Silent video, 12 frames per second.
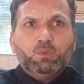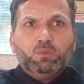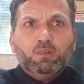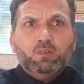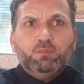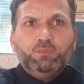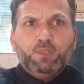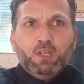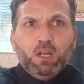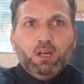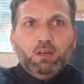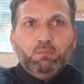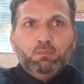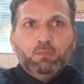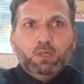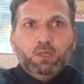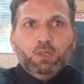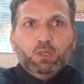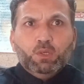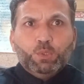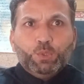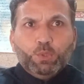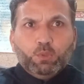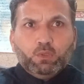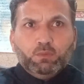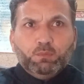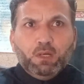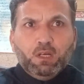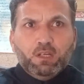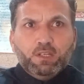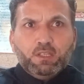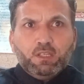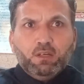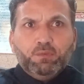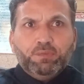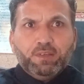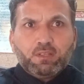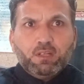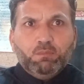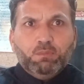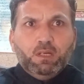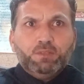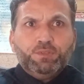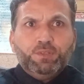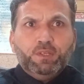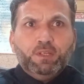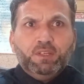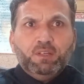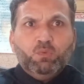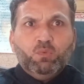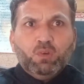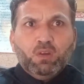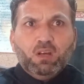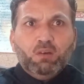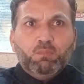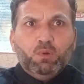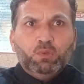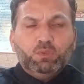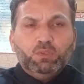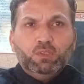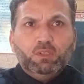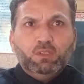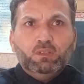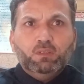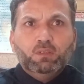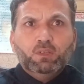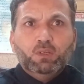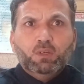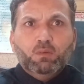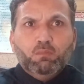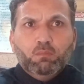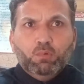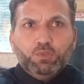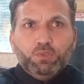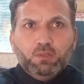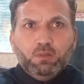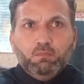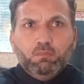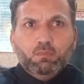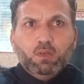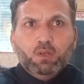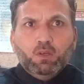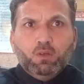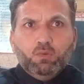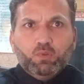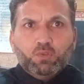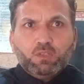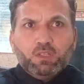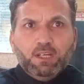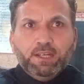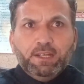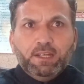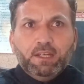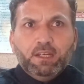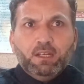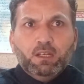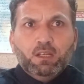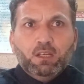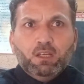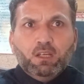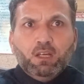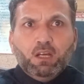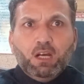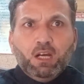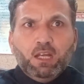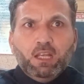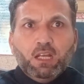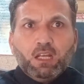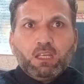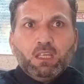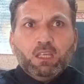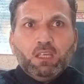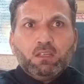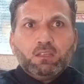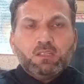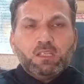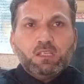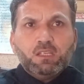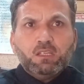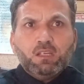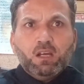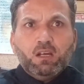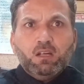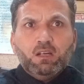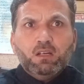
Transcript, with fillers: मोहतरम जनाब शौकत बखारी साहब फैसलाबाद से हैं उनका बहुत ही मजरब नुस्खा है आया कि किसी का